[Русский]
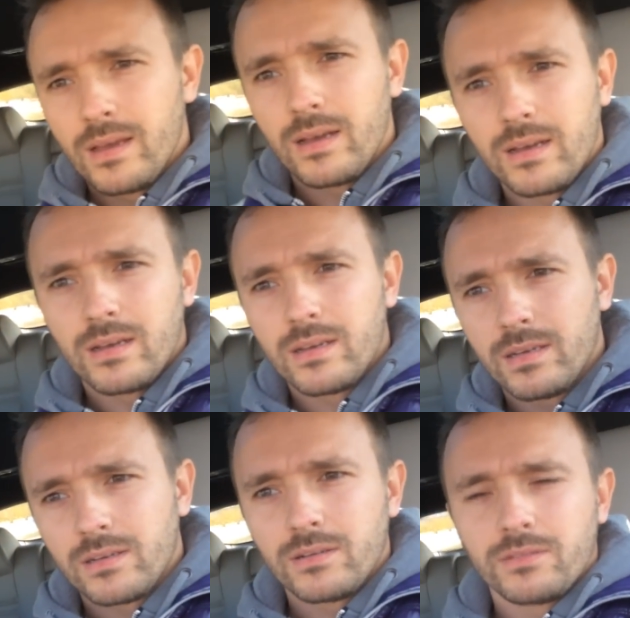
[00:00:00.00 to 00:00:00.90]

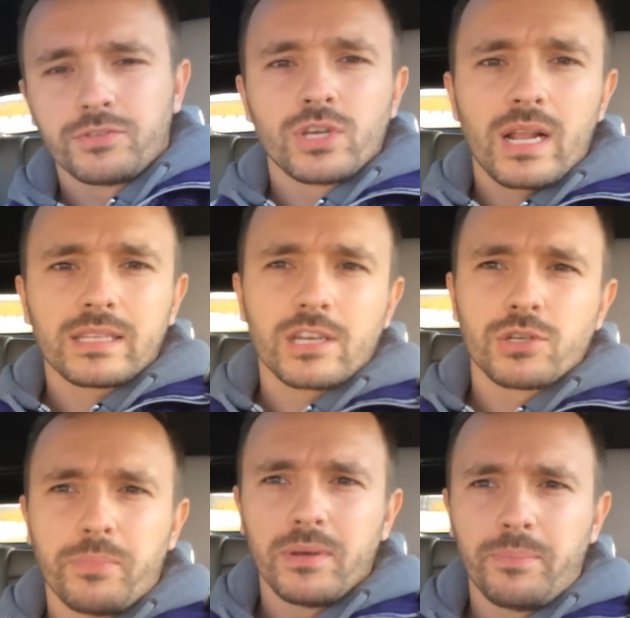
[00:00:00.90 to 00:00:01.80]
Э, вчера
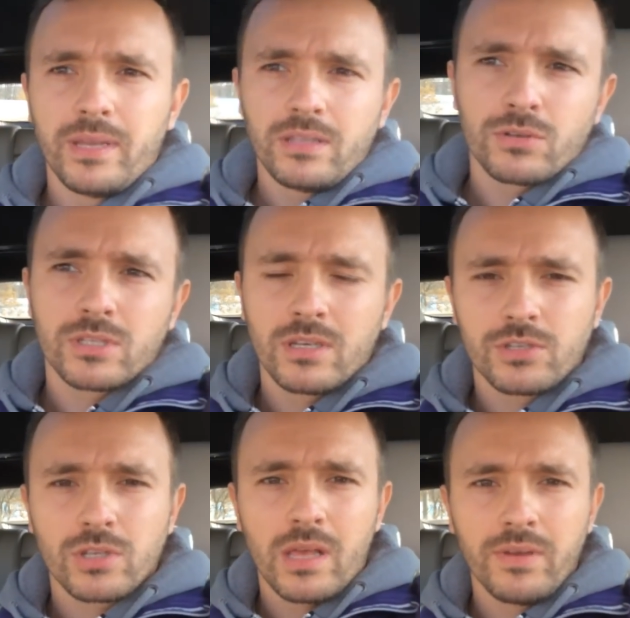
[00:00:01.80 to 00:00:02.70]
также принес э,
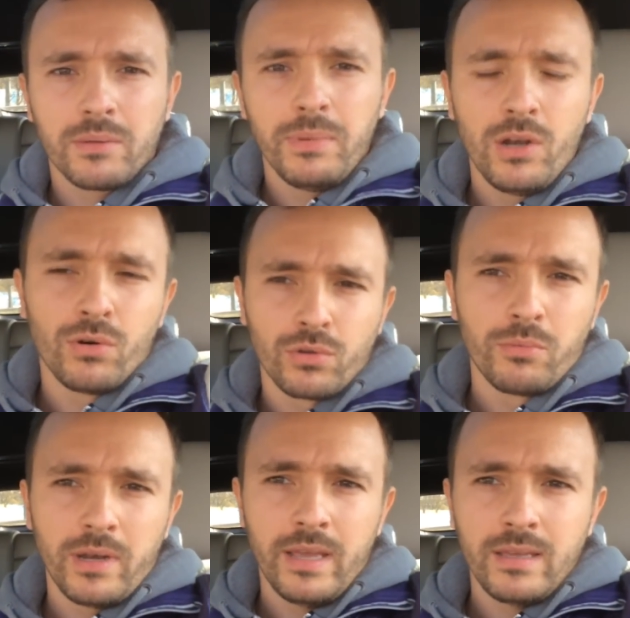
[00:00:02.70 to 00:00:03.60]
человек миллион
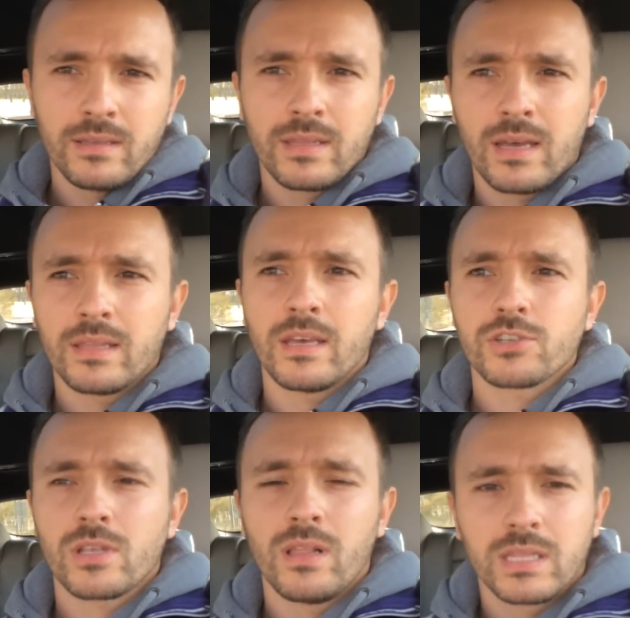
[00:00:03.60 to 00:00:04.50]
рублей на
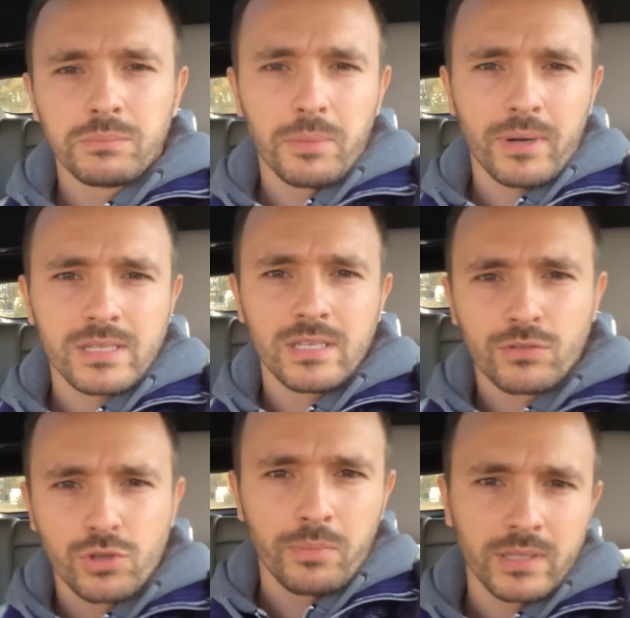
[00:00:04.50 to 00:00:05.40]
наш склад и
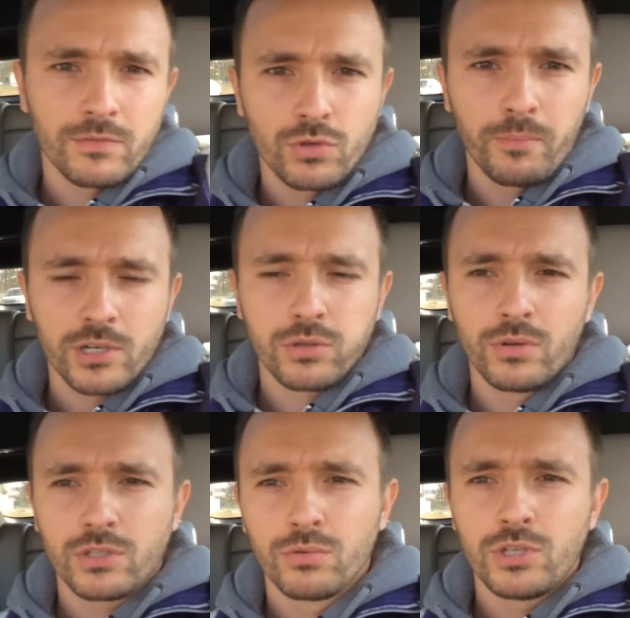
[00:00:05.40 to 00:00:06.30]
попросил, чтобы это все
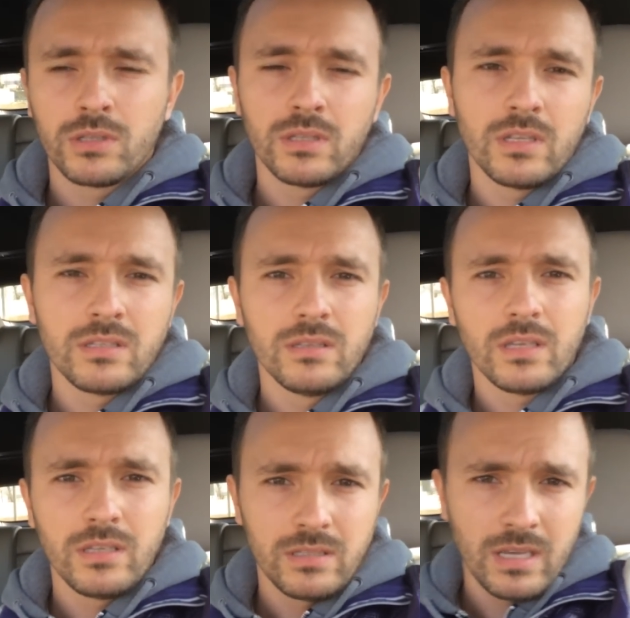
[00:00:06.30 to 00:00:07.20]
пошло исключительно
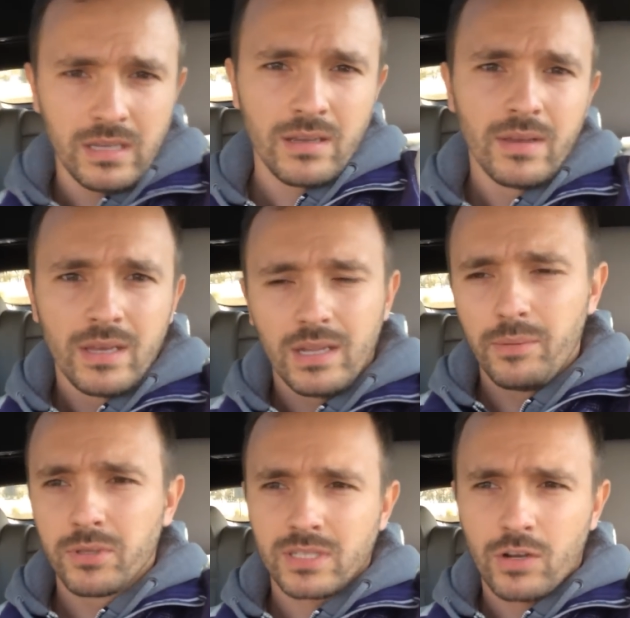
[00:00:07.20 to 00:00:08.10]
на детей,
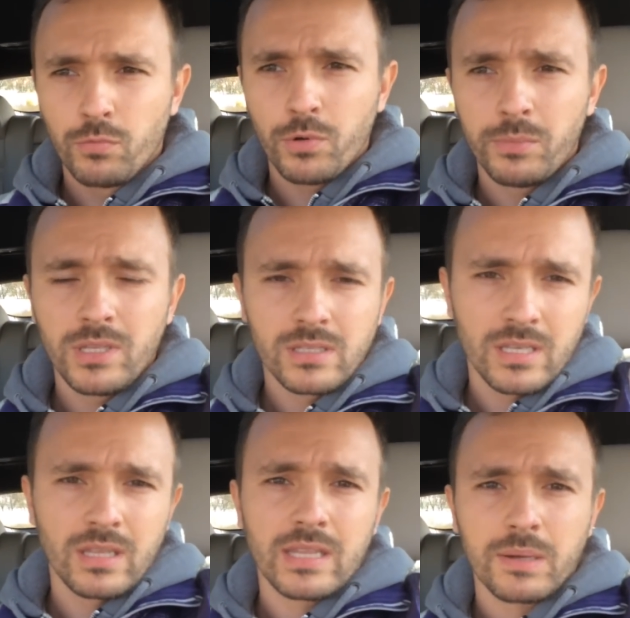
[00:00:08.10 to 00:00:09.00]
либо на закупку
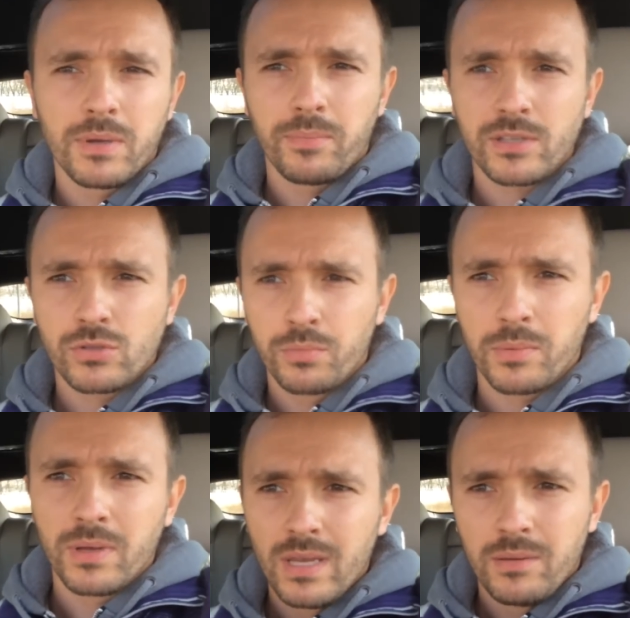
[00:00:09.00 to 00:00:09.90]
медицины, так мы и поступим.